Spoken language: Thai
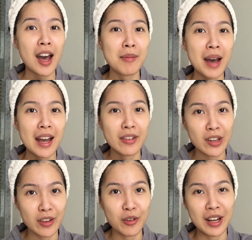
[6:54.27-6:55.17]
มารี
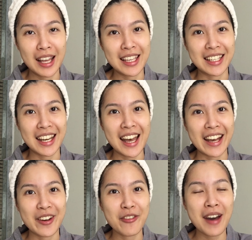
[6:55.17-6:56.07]
วิวอะไรอีกนะคะ
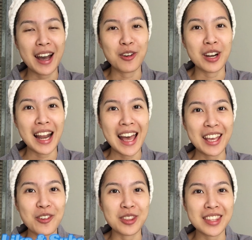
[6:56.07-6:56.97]
ก็ฝากกดไล
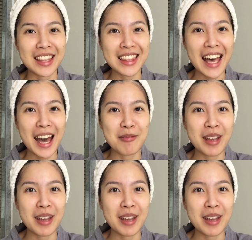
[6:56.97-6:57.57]
ค์กดติดตาม